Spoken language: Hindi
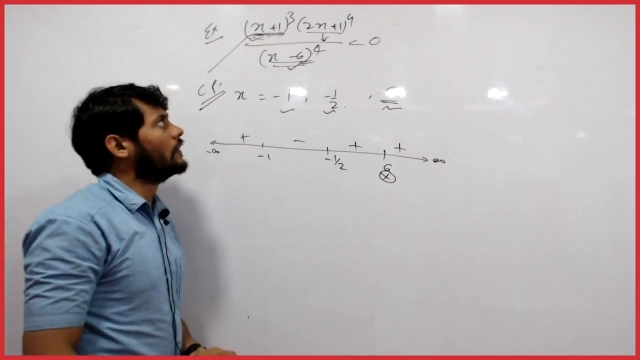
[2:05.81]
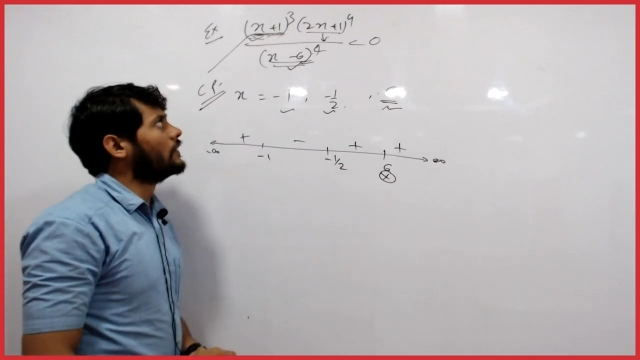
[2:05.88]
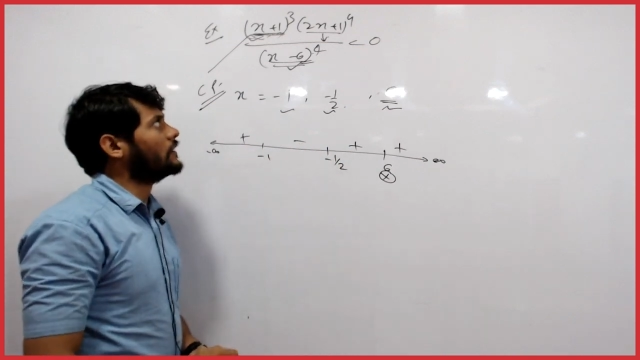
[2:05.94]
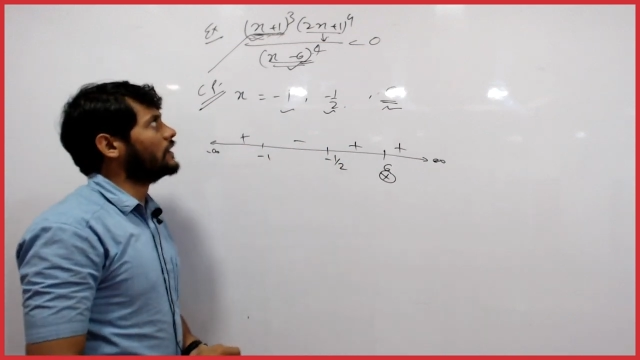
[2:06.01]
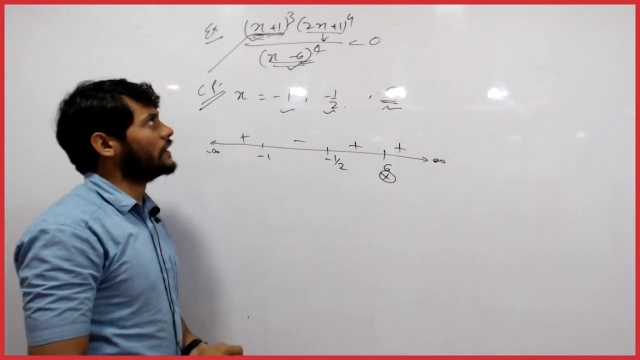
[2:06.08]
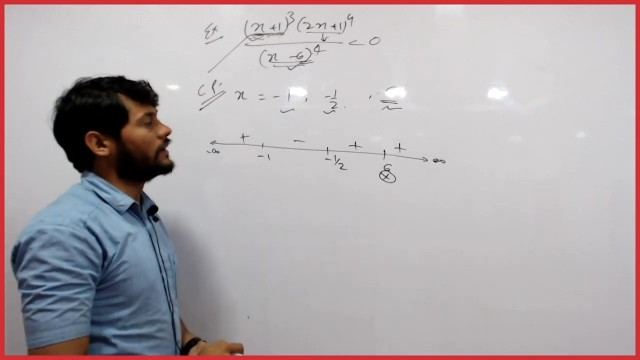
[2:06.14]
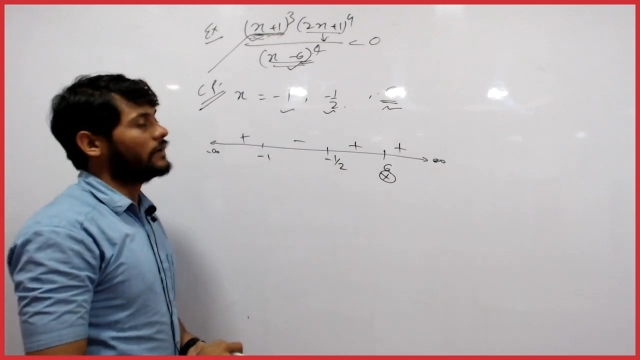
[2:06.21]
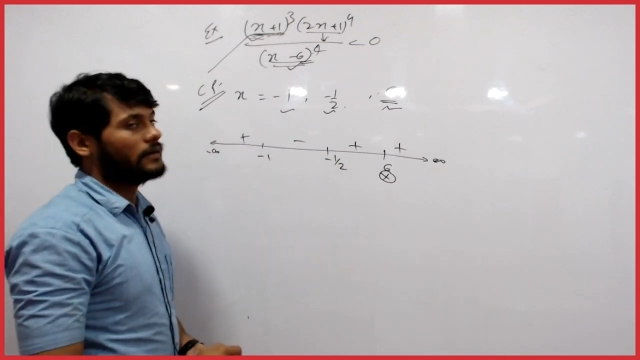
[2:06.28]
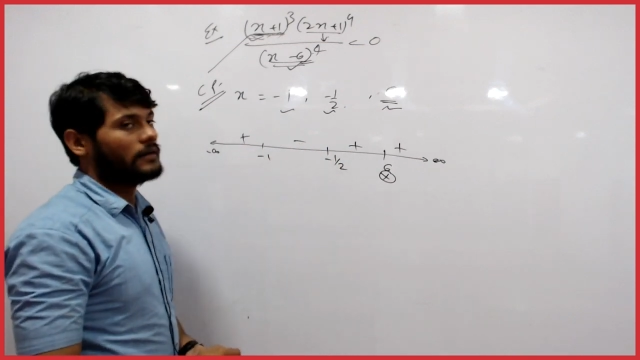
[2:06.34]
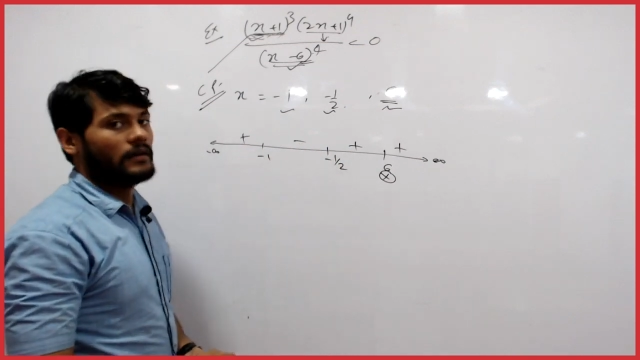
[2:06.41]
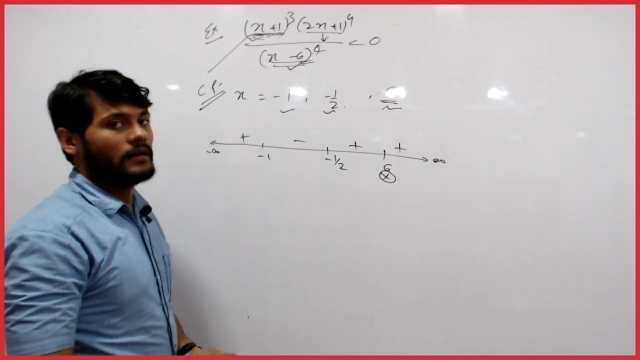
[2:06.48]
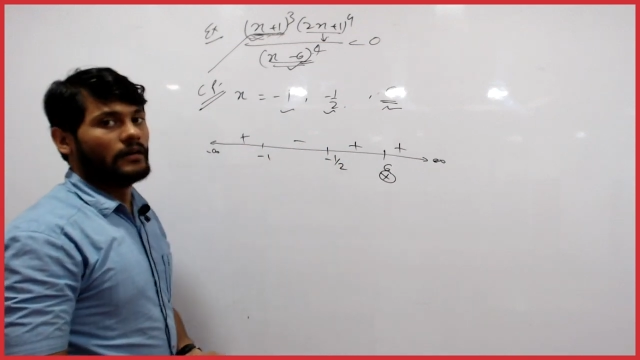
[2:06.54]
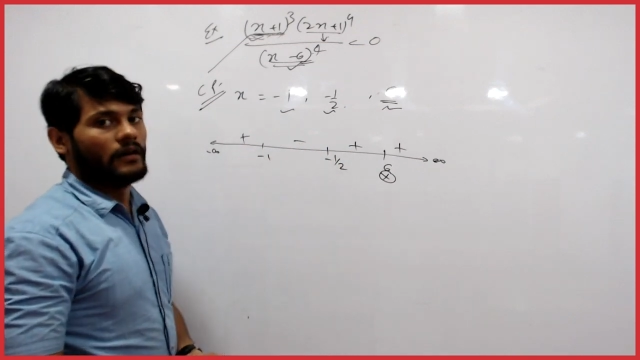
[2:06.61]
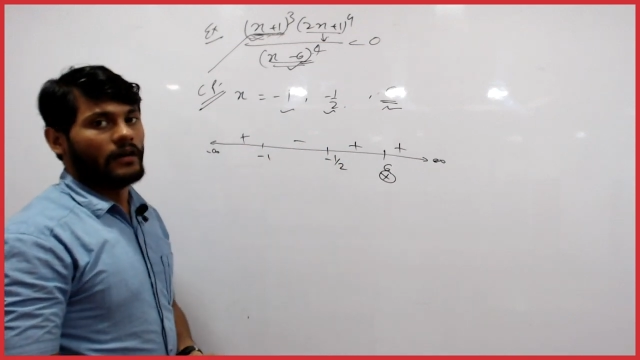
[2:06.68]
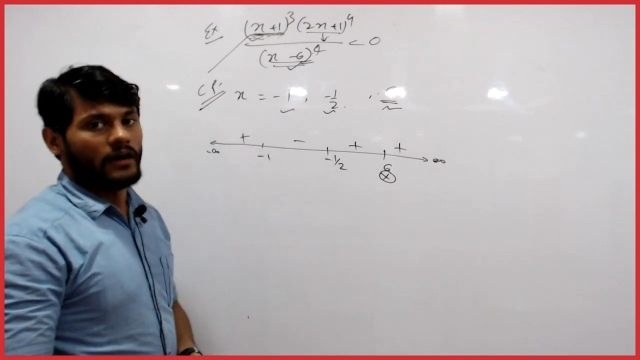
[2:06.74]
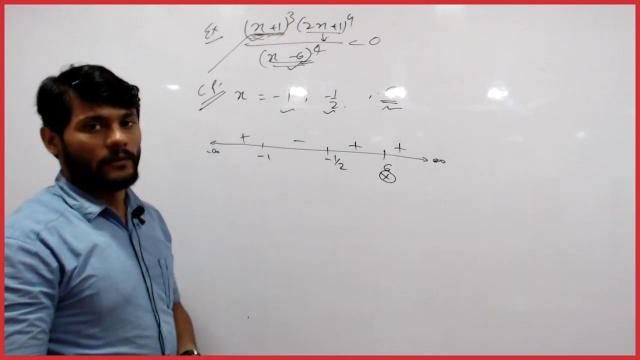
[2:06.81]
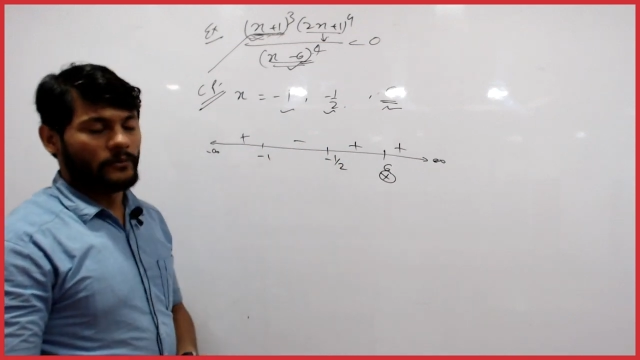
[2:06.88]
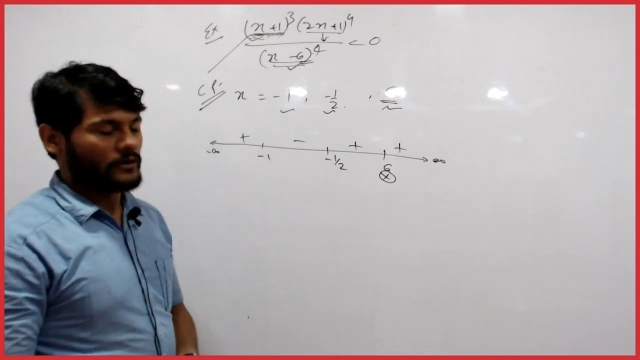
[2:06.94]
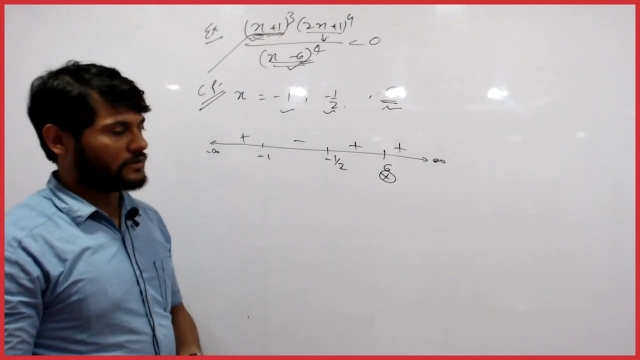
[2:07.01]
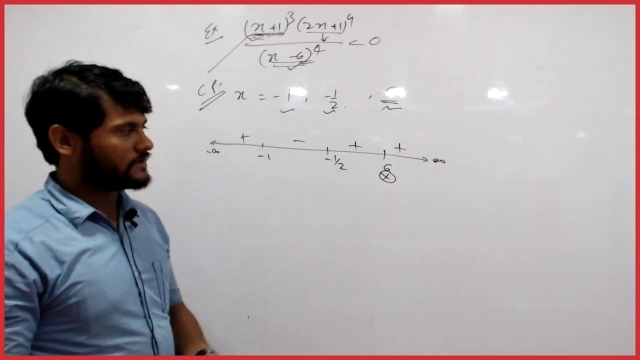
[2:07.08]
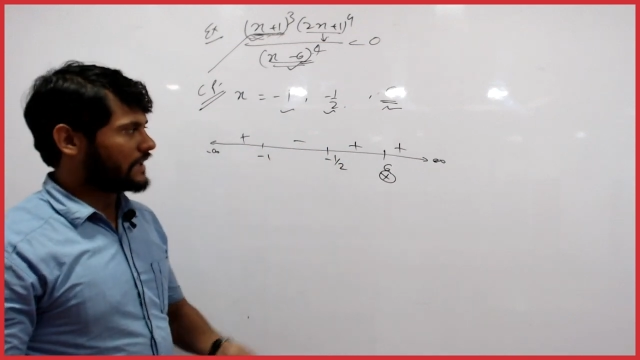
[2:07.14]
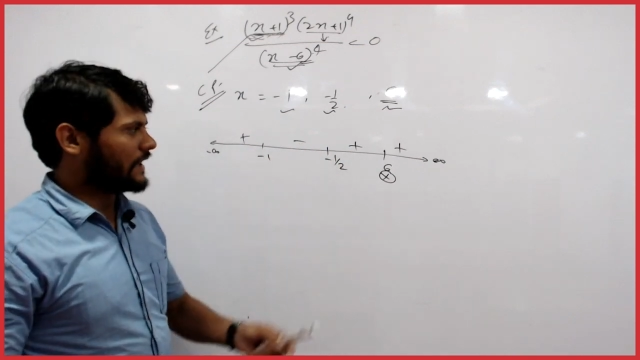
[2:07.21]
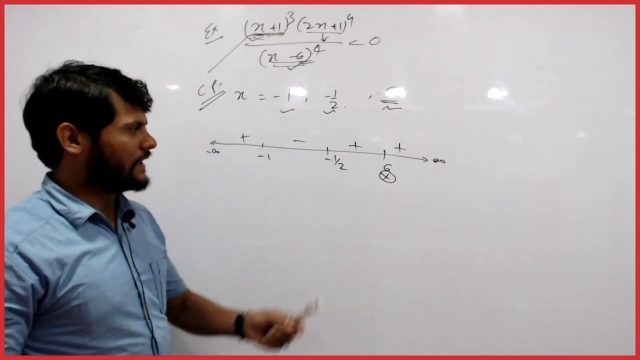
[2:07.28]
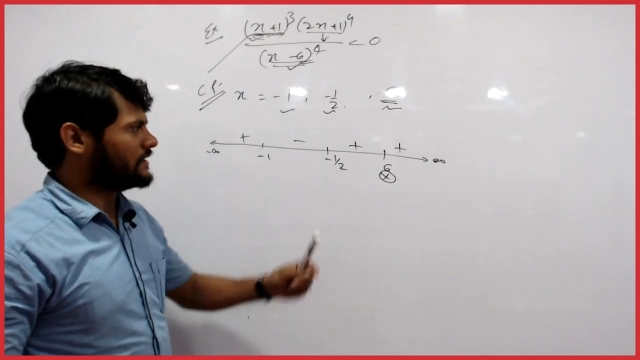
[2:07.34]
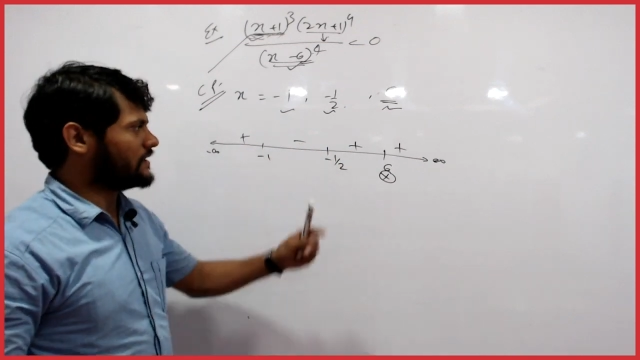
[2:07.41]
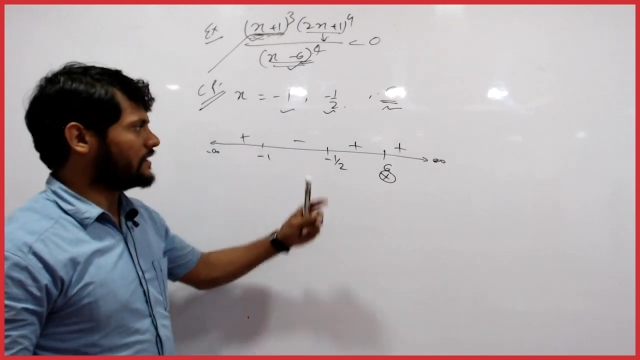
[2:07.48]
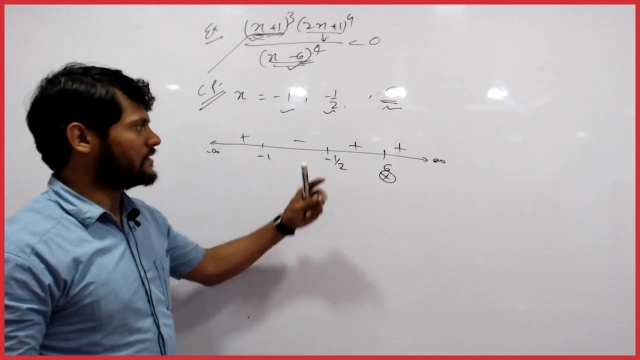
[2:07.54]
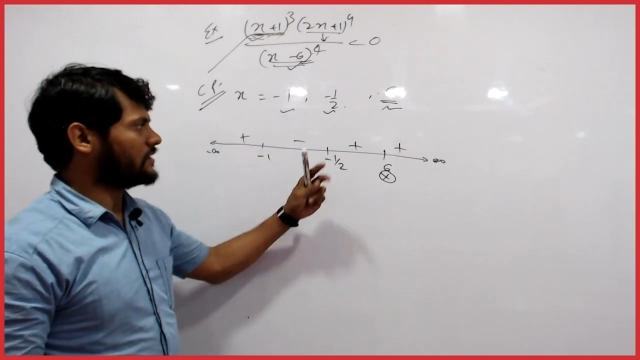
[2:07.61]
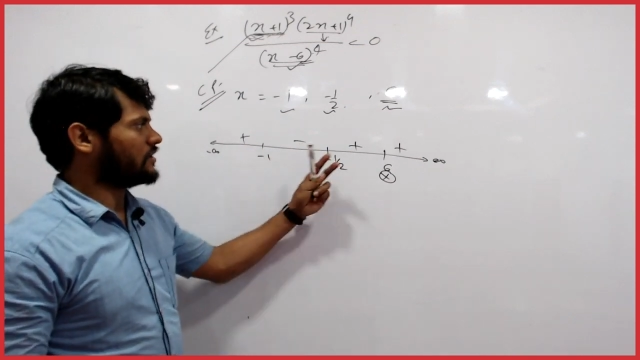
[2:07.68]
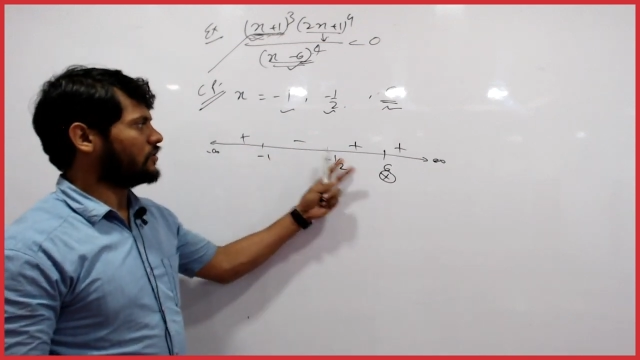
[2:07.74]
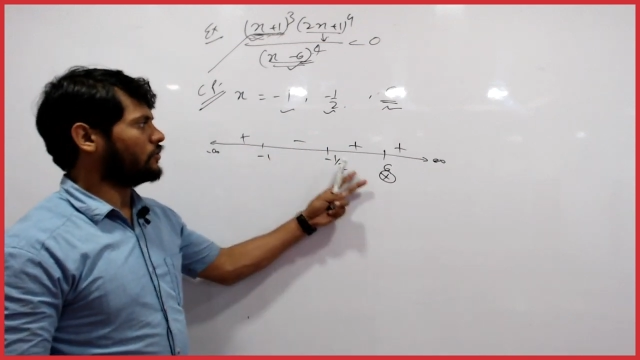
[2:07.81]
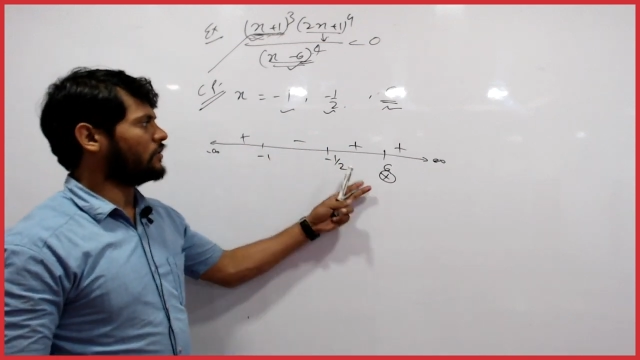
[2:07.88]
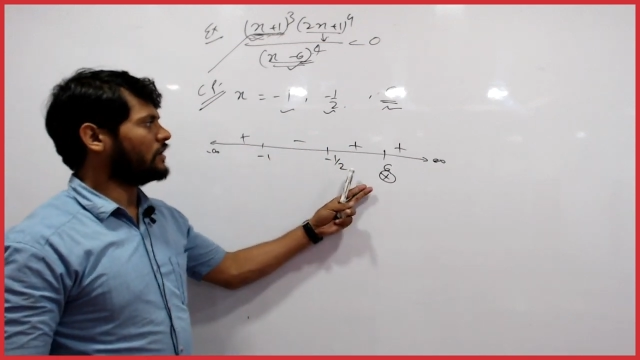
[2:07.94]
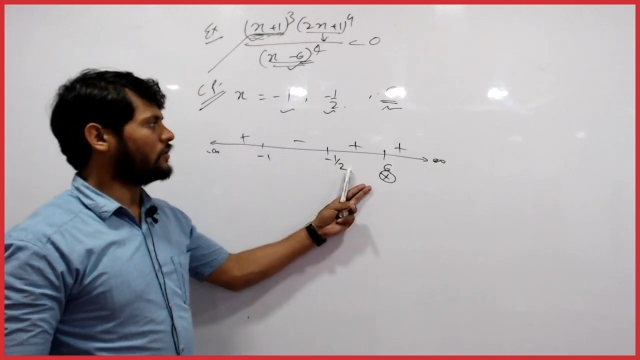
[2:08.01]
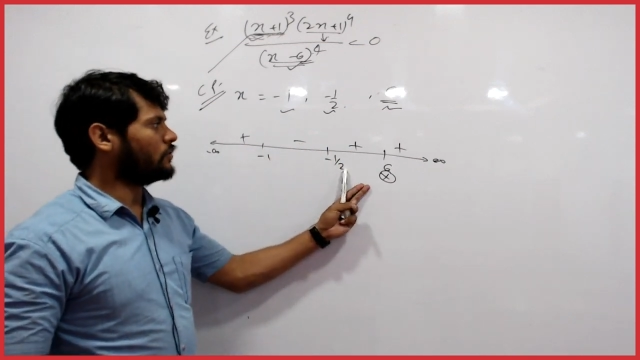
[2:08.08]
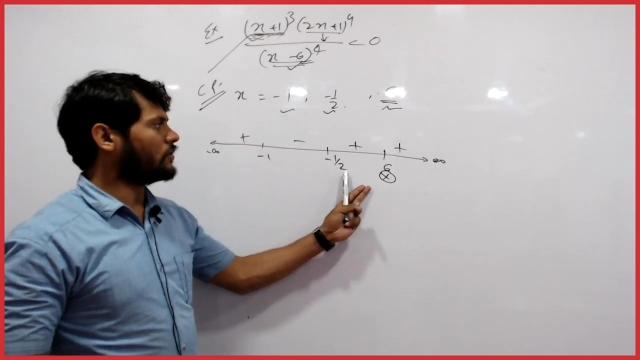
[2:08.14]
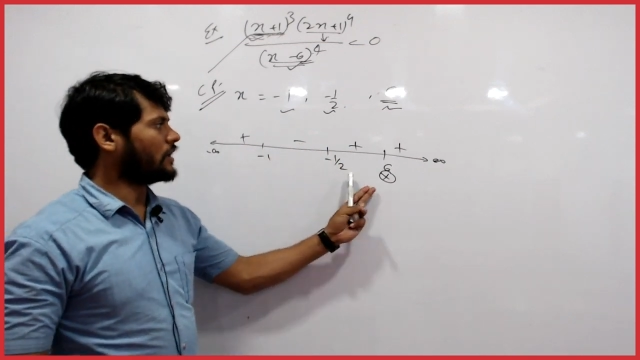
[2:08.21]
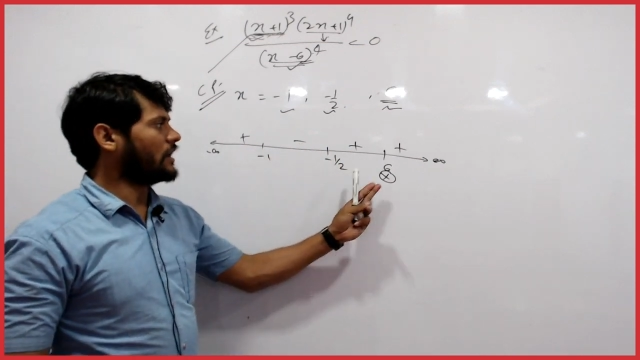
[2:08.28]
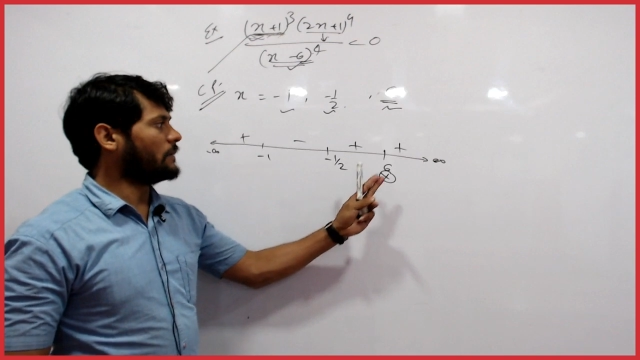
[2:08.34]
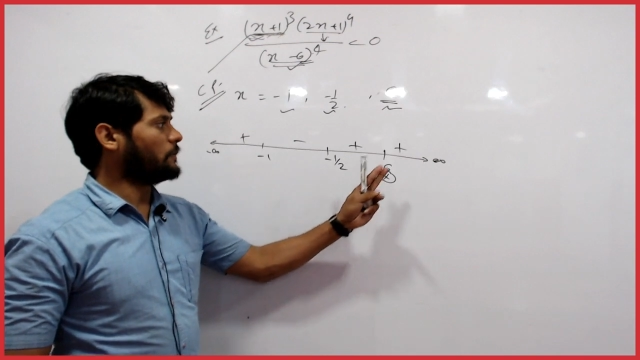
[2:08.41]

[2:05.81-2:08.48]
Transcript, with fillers: ठीक है अब साइन चेंज क्यों नहीं होगा या